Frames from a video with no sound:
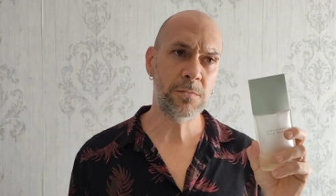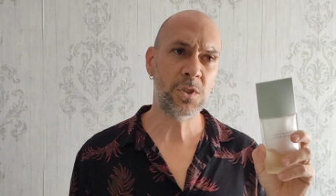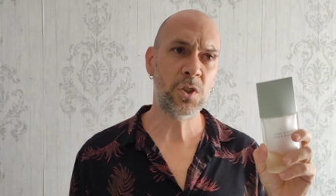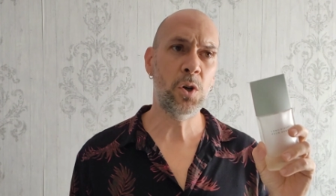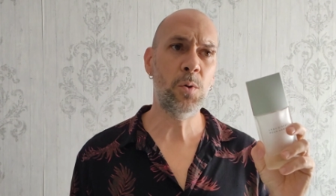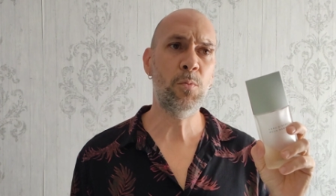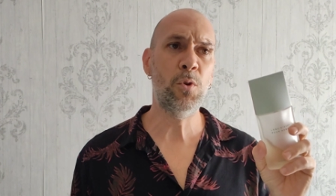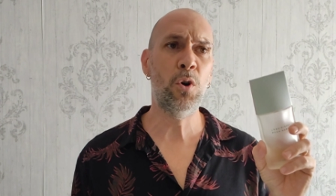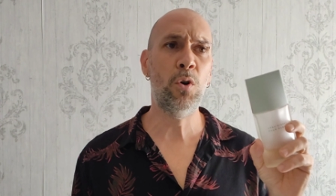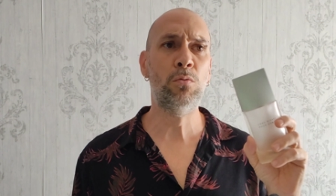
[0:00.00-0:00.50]

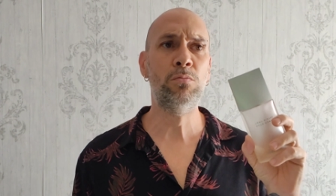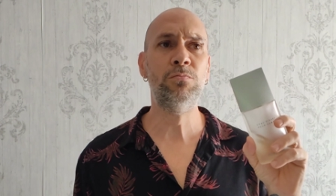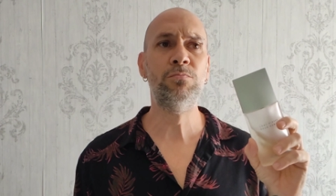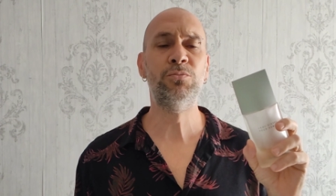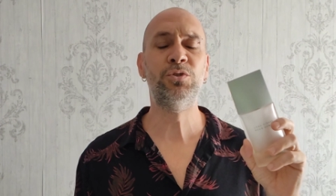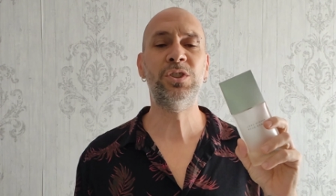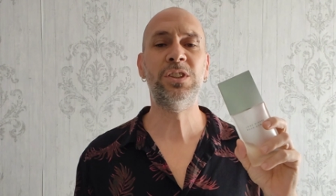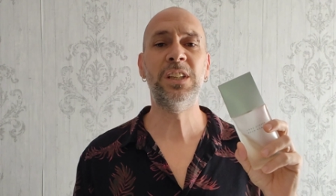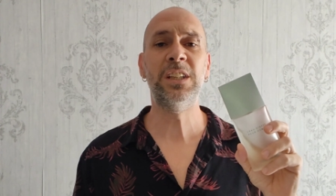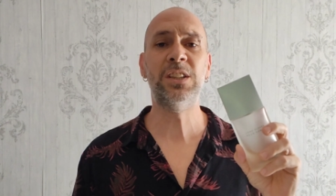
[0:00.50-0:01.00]
como un
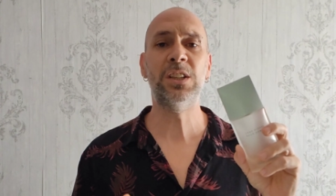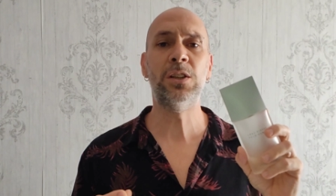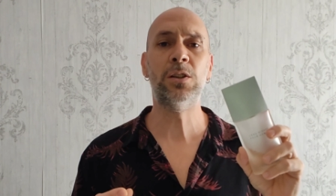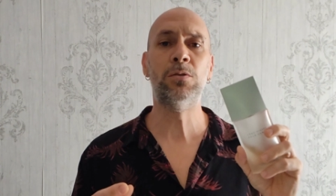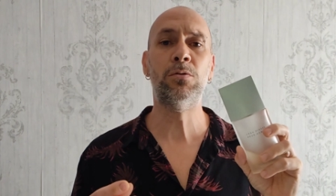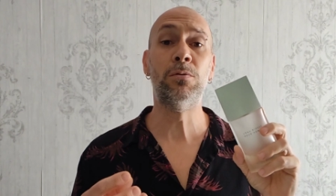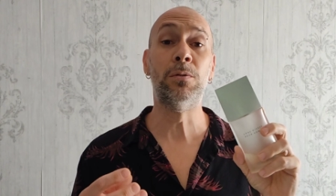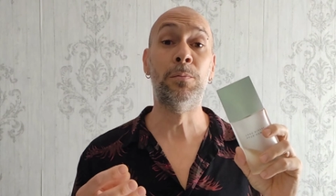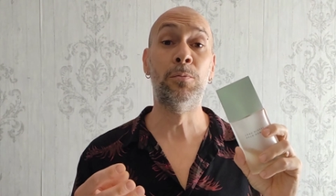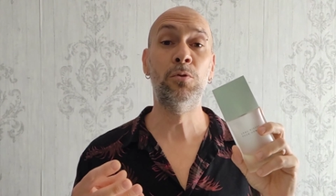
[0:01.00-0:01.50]

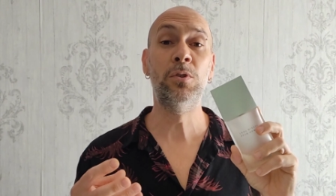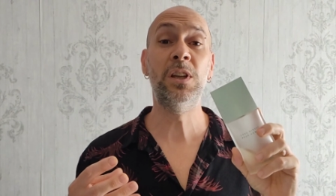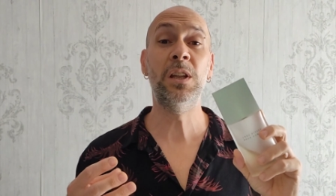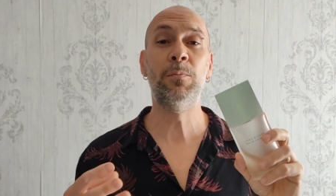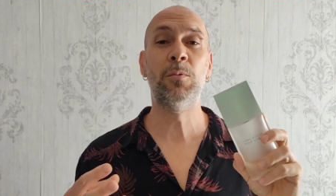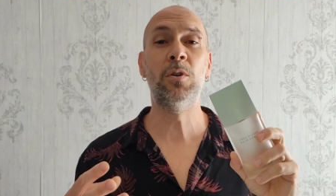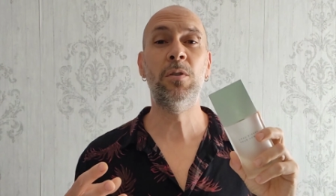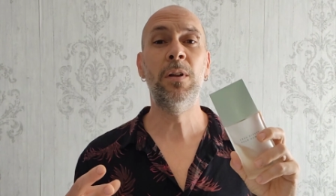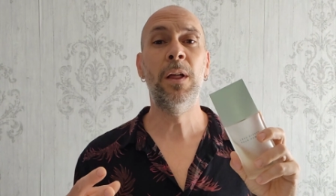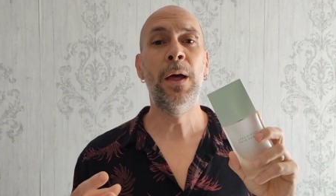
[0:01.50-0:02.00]
cítrico, como un
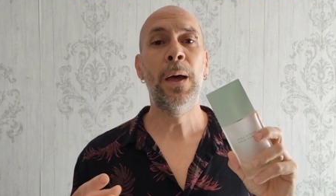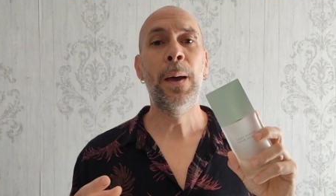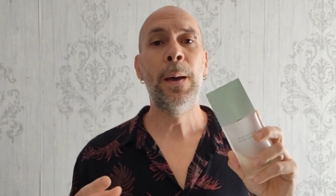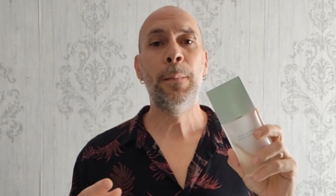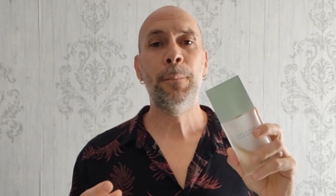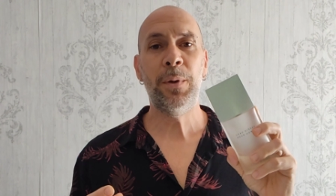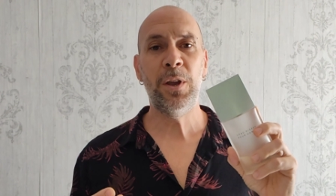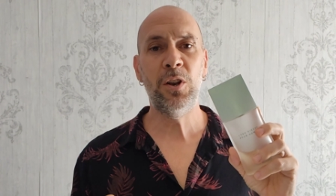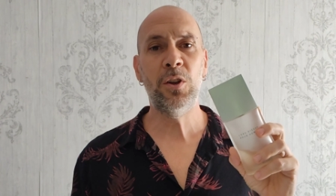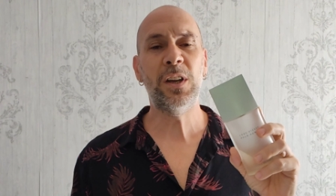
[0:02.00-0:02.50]
limón,
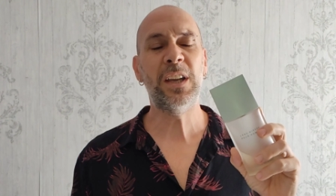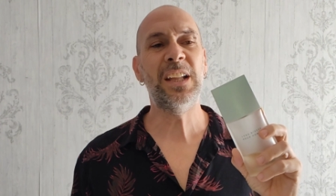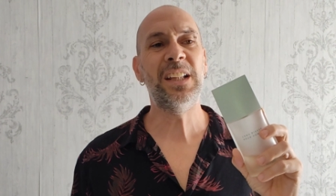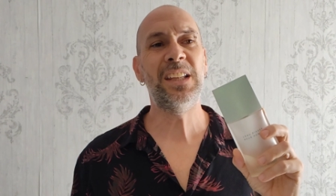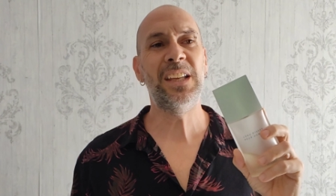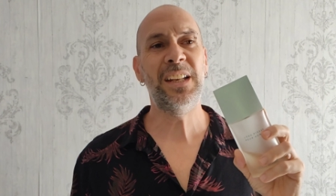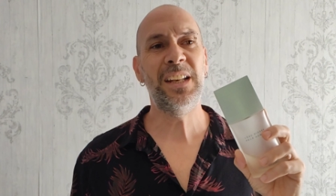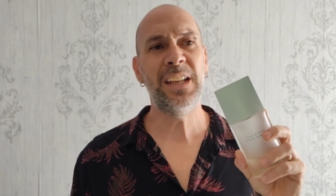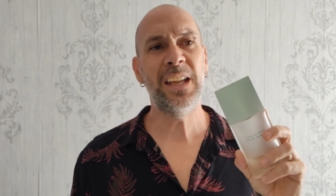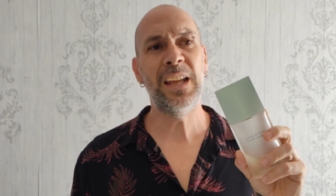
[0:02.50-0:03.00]
pero que
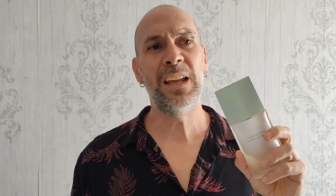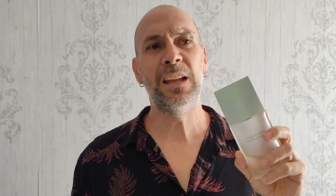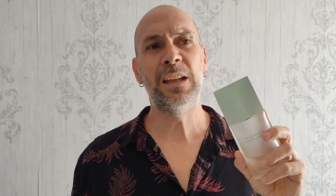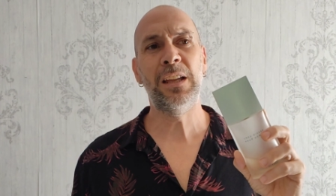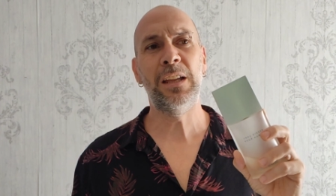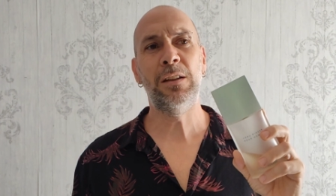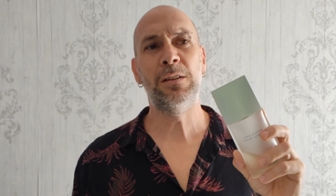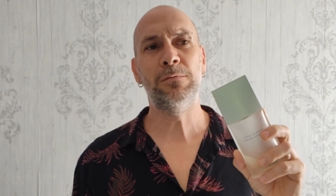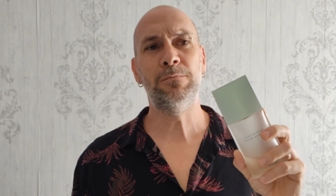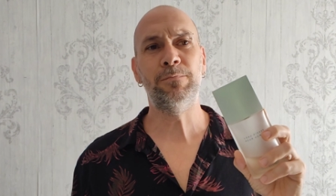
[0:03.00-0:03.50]

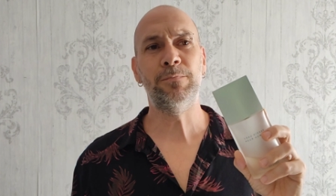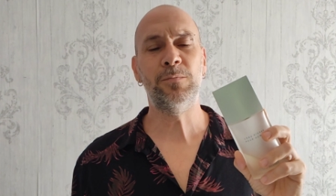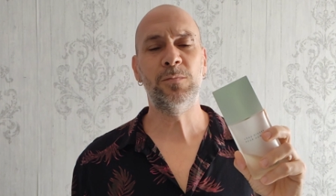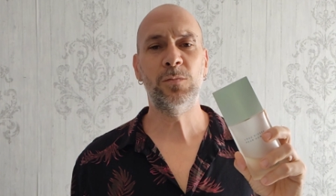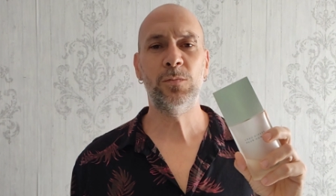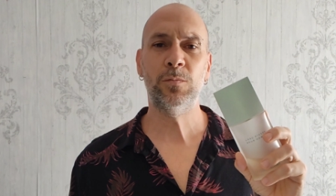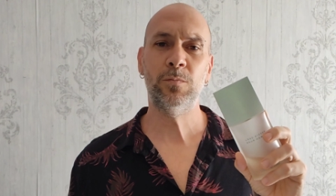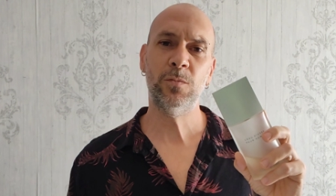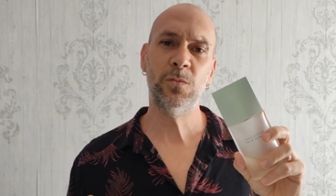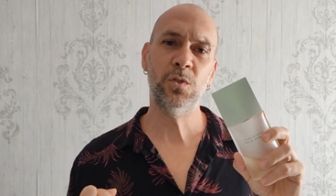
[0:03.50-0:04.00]
tiene
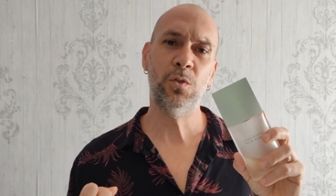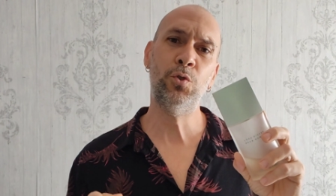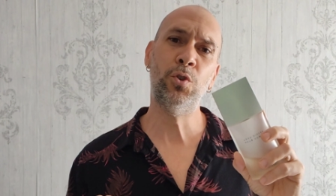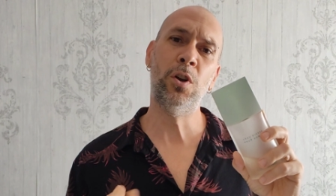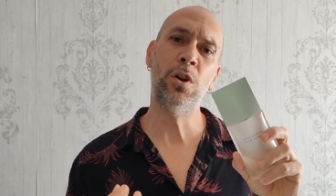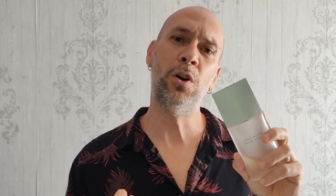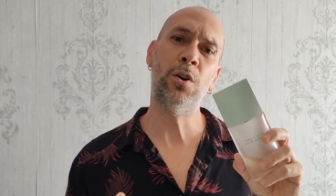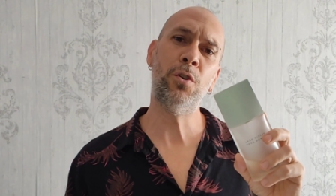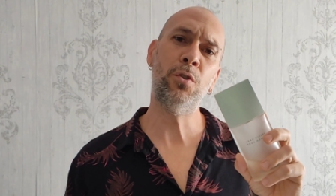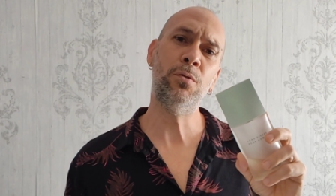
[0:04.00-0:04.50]
un
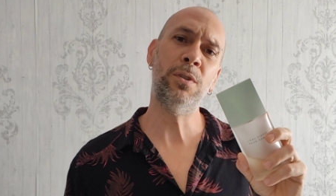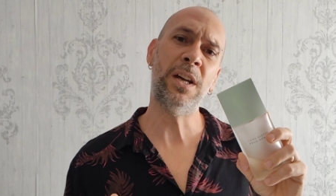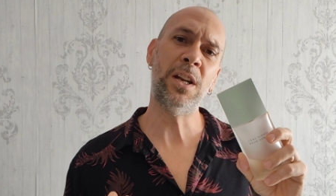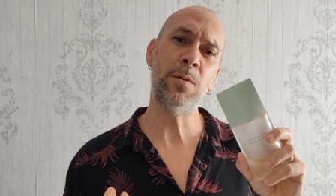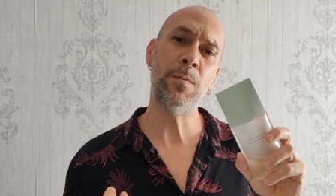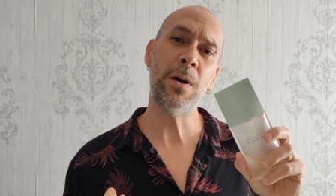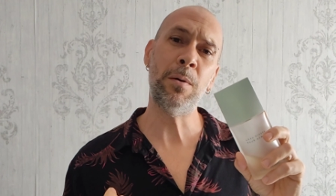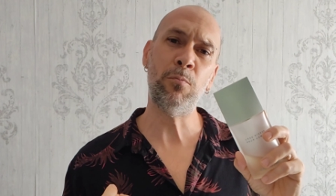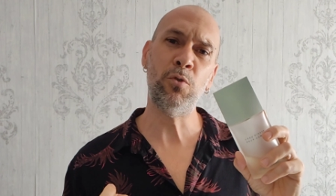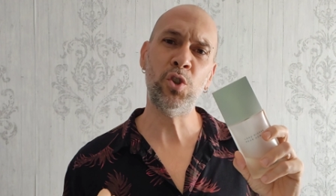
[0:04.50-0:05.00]
olor, un
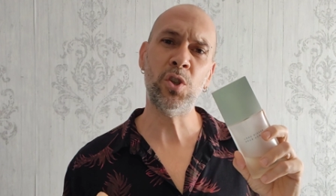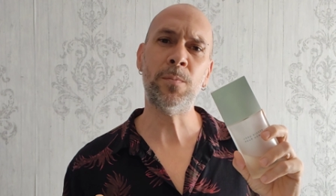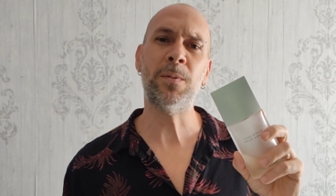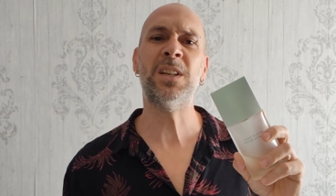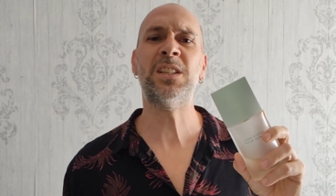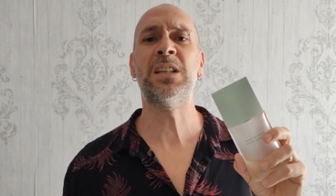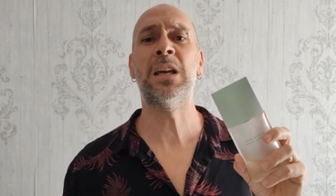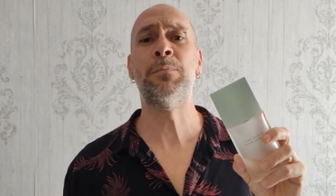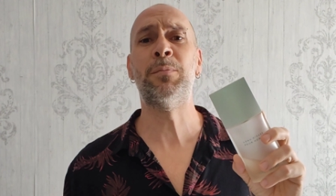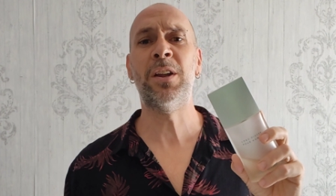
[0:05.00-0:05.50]
aroma mucho
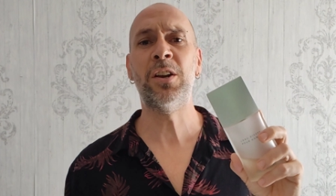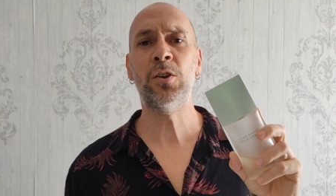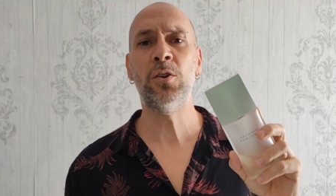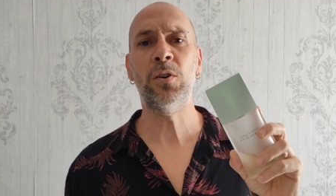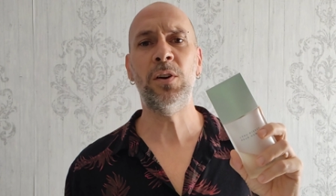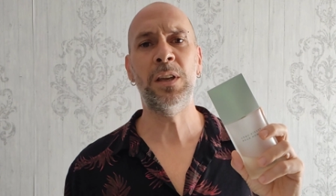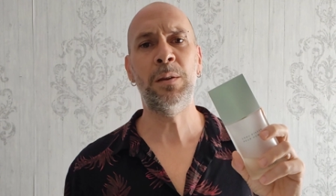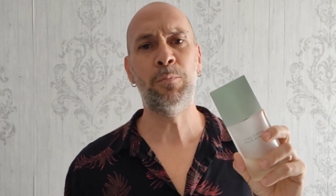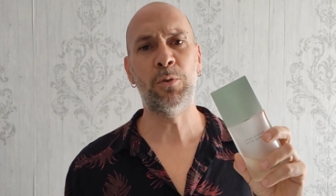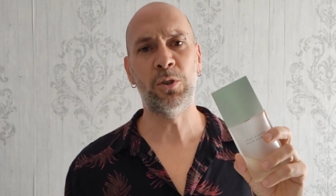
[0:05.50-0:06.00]
más amargo y